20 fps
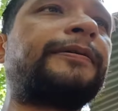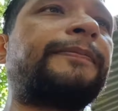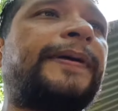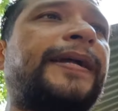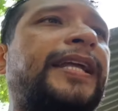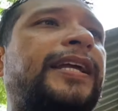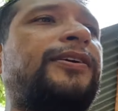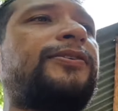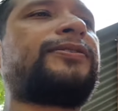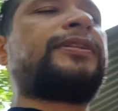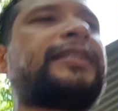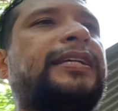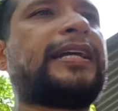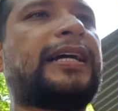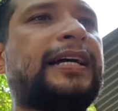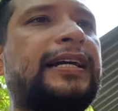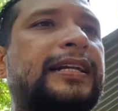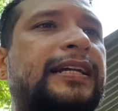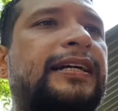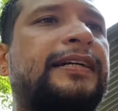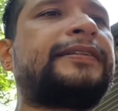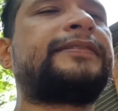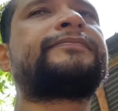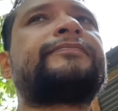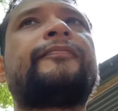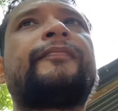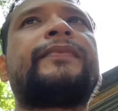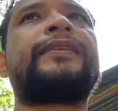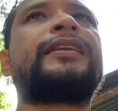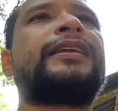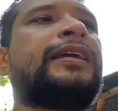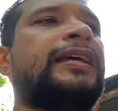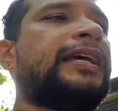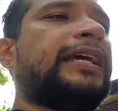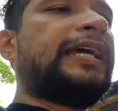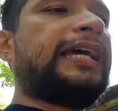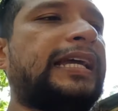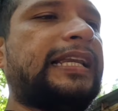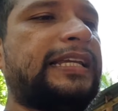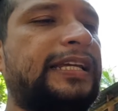van a encontrar
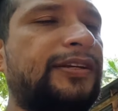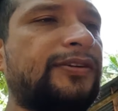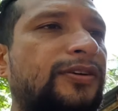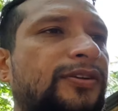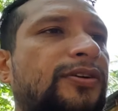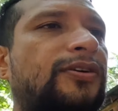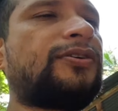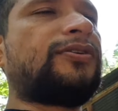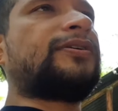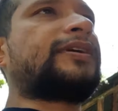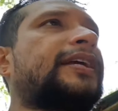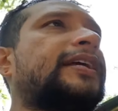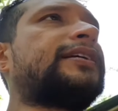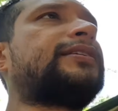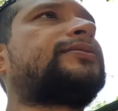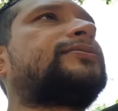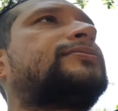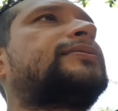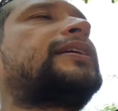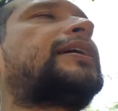el inodoro, que es